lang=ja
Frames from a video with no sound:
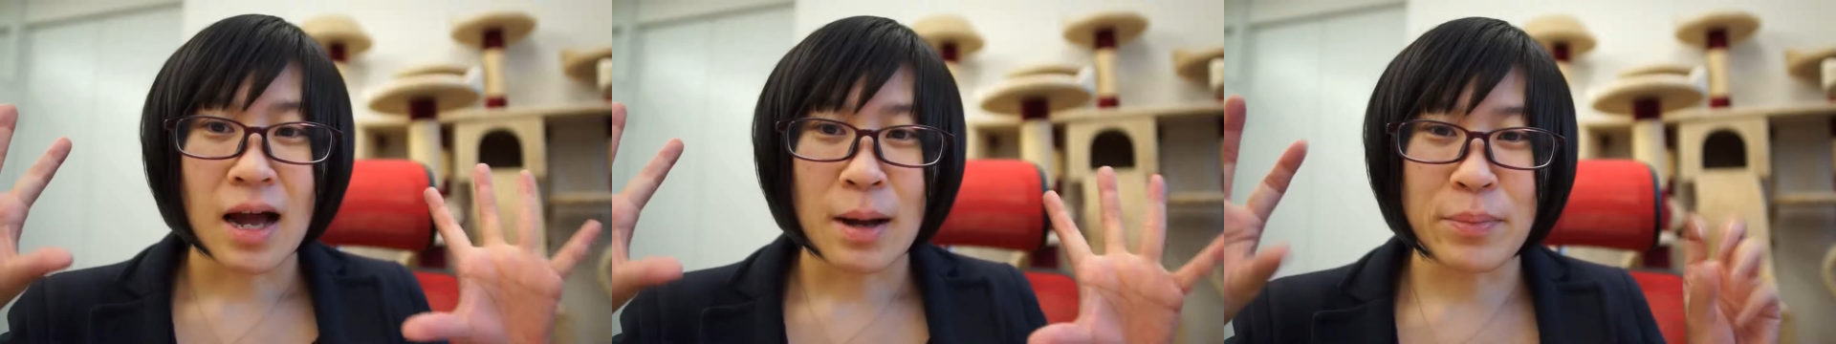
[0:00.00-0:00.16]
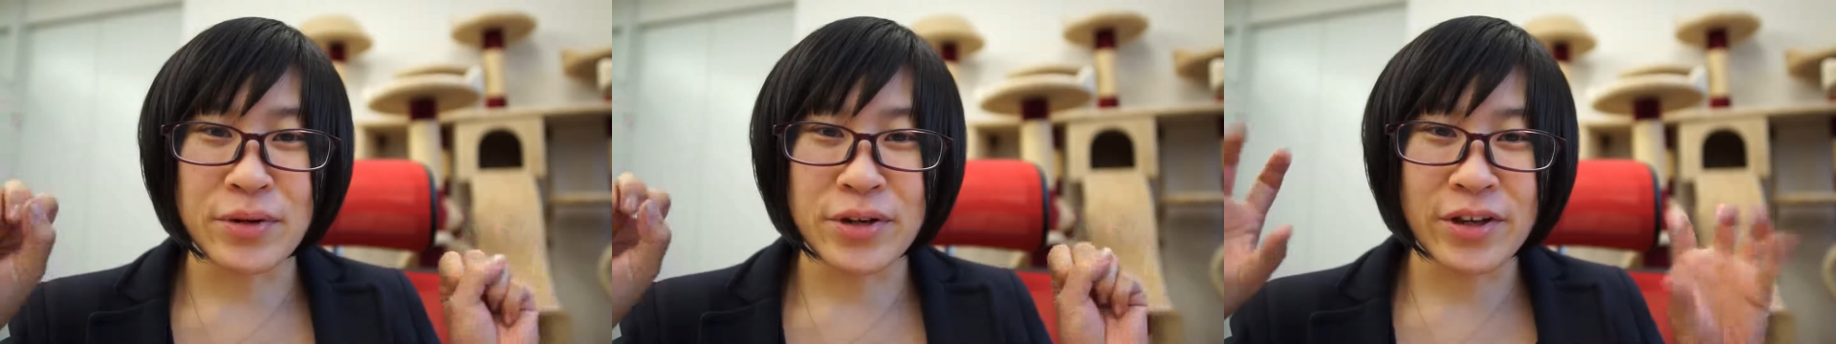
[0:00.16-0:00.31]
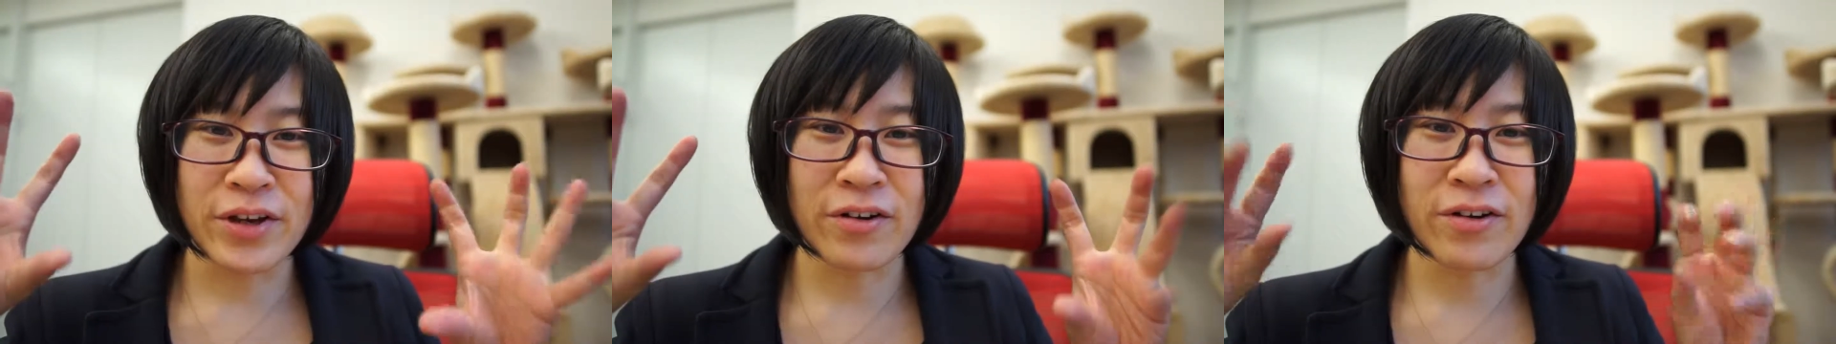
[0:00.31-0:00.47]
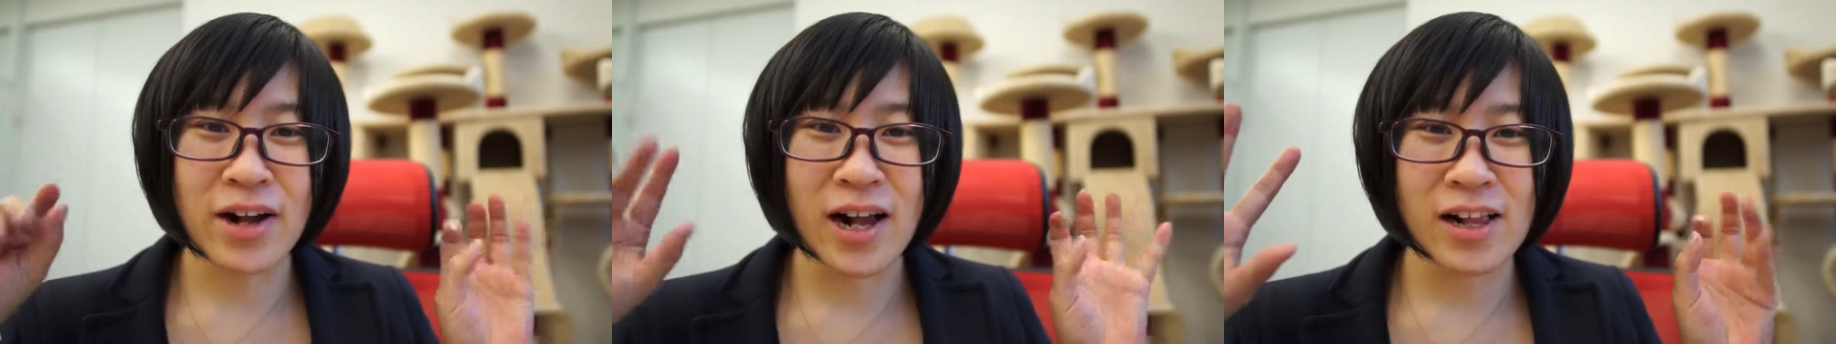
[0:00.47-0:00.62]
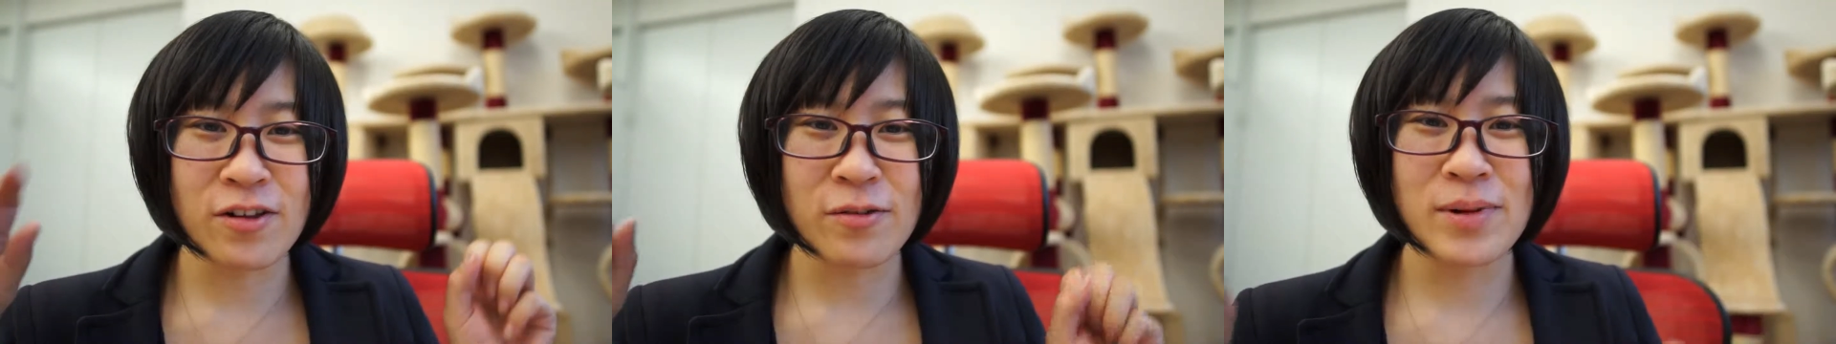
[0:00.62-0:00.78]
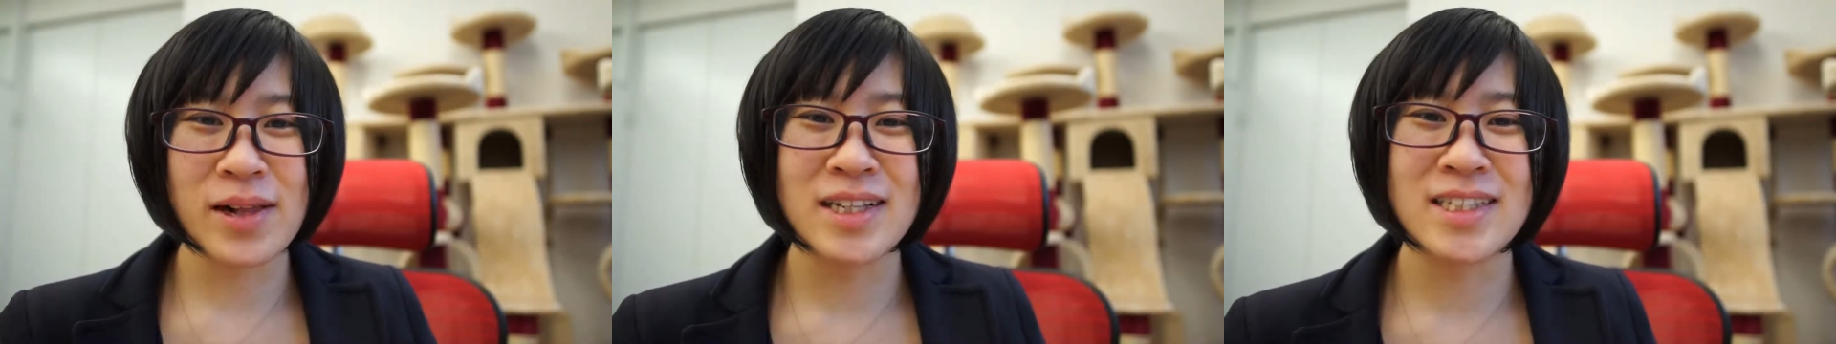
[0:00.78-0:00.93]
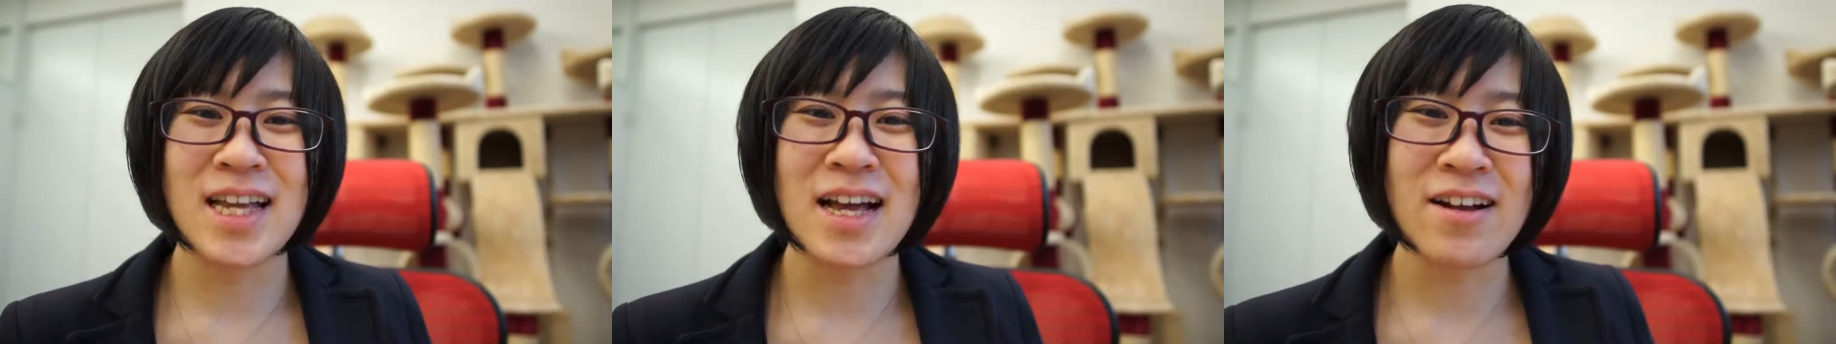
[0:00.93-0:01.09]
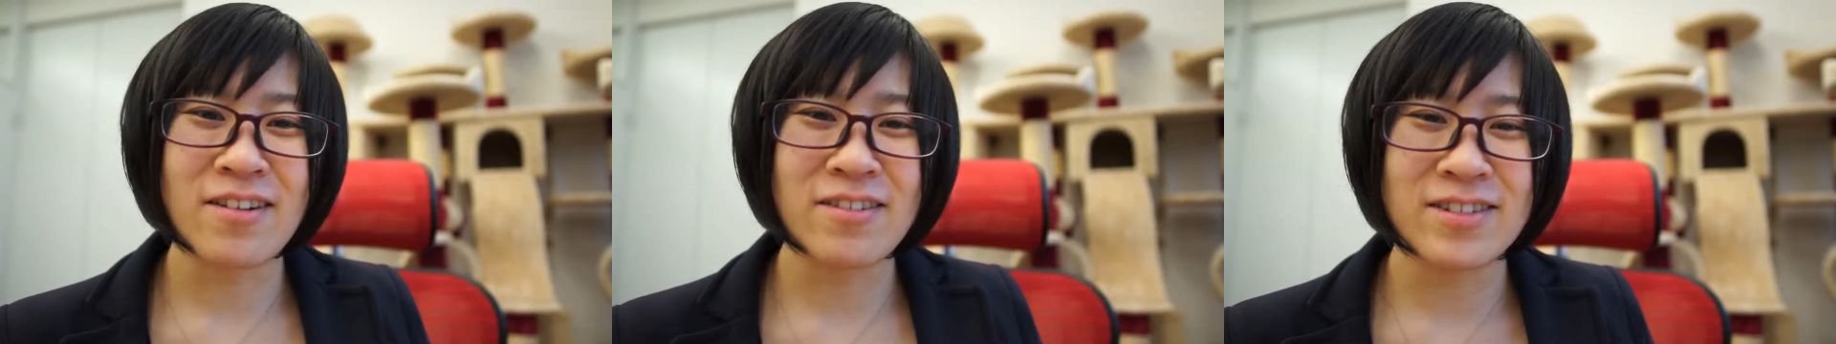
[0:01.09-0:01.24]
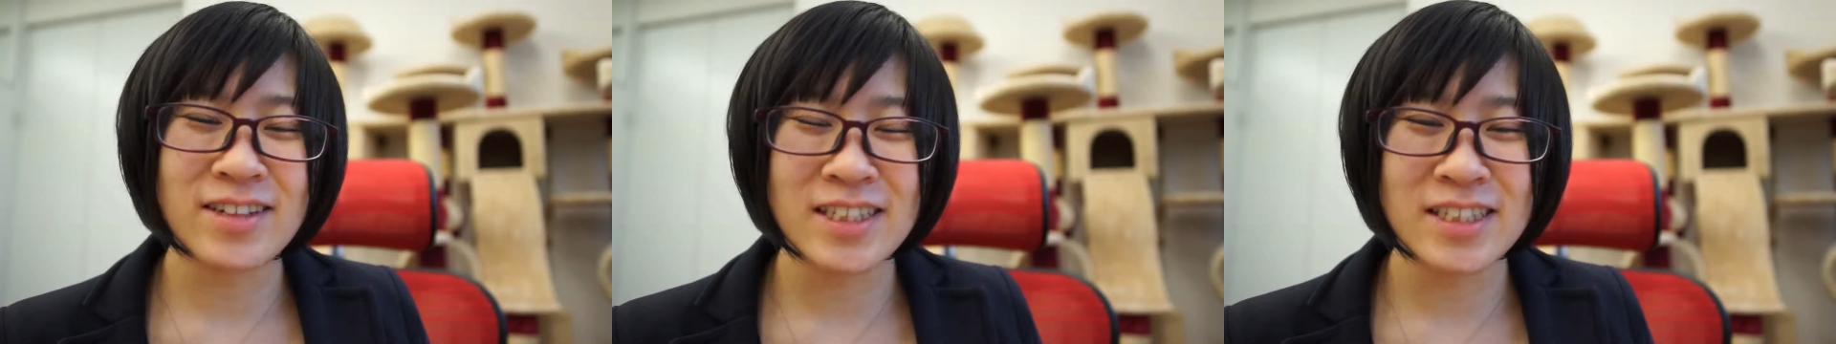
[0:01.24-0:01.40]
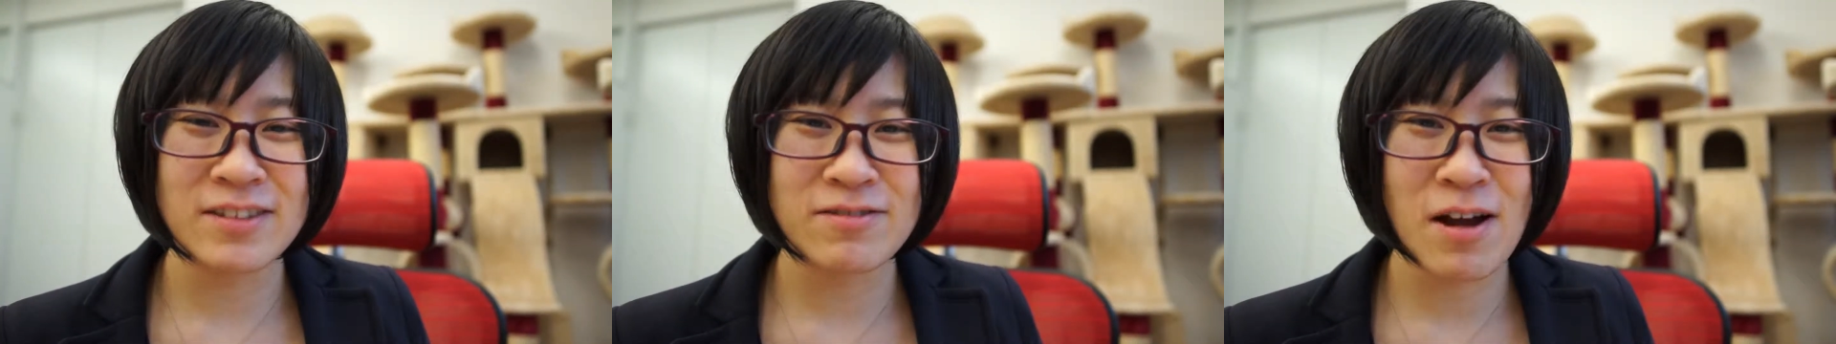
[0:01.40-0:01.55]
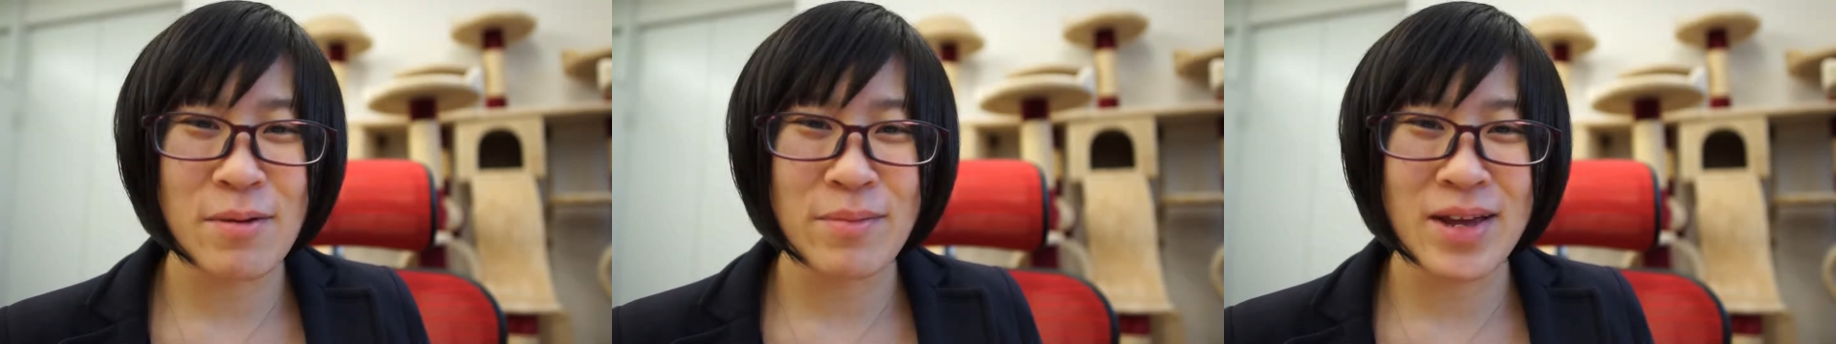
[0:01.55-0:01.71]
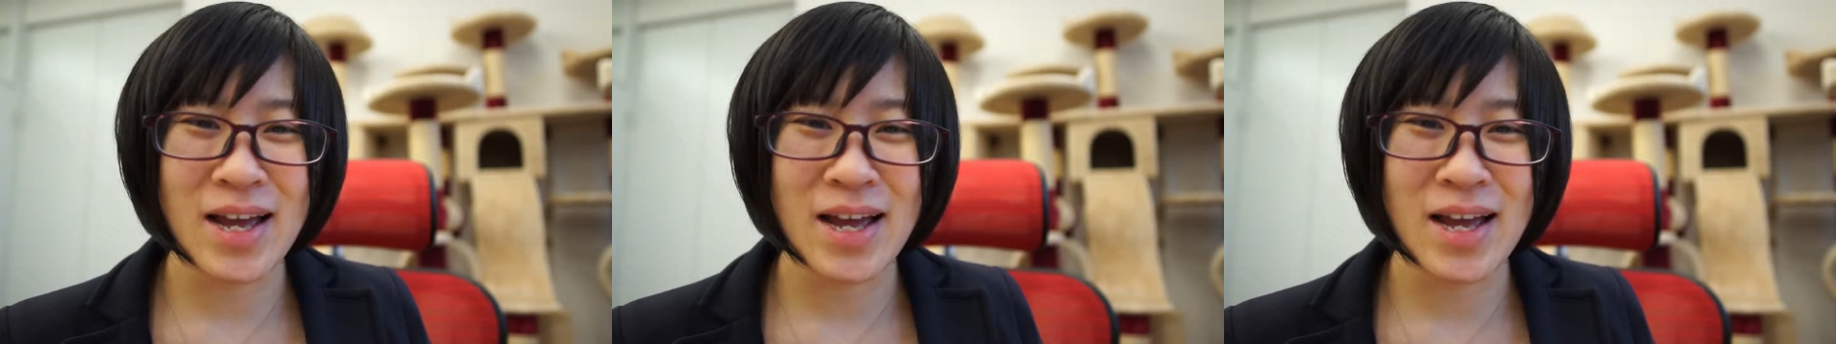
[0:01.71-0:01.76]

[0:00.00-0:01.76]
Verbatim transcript: アプリ業界の皆さん、こんにちは。